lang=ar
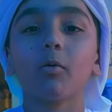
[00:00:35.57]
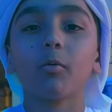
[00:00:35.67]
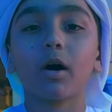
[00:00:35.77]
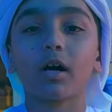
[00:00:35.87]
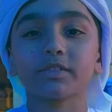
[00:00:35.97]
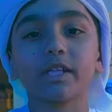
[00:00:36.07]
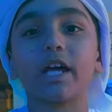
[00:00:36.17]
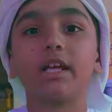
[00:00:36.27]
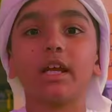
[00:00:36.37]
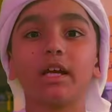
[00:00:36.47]
وحاصل
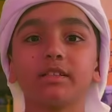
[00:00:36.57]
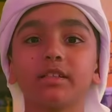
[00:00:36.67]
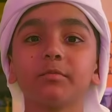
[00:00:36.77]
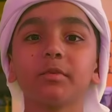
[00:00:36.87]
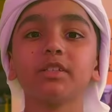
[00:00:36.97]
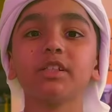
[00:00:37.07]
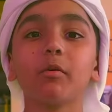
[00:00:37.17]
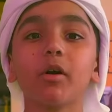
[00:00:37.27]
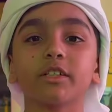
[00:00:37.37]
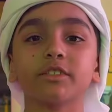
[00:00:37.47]
على العديد من
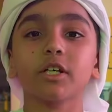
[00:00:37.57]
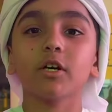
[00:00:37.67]
الجوائز